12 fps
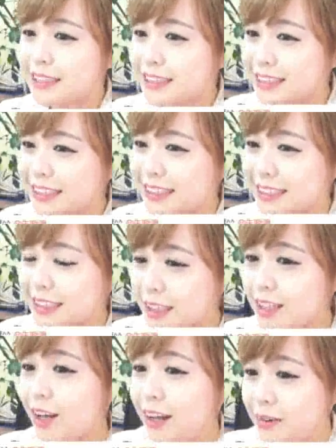으흐흐
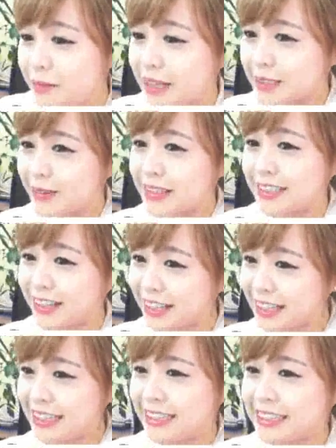이런 맞아 맞아
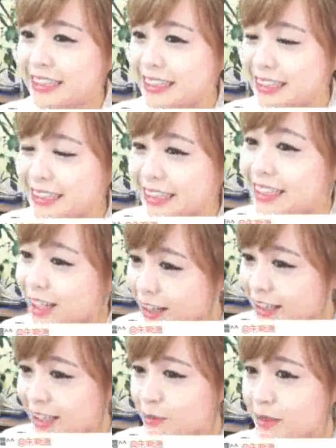으흐흐
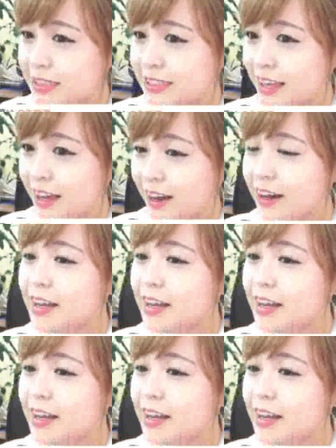이런 느낌이 있어요